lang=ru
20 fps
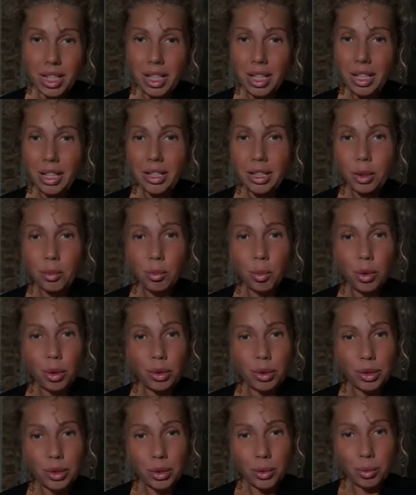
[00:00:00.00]
Или ты
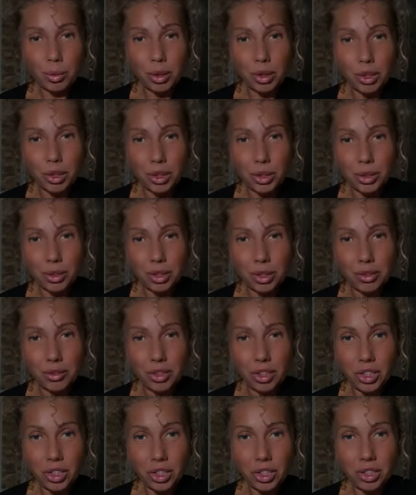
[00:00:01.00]
полностью поглощен
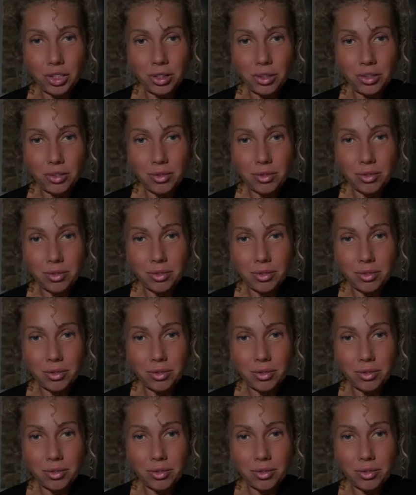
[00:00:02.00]
своей жизнью?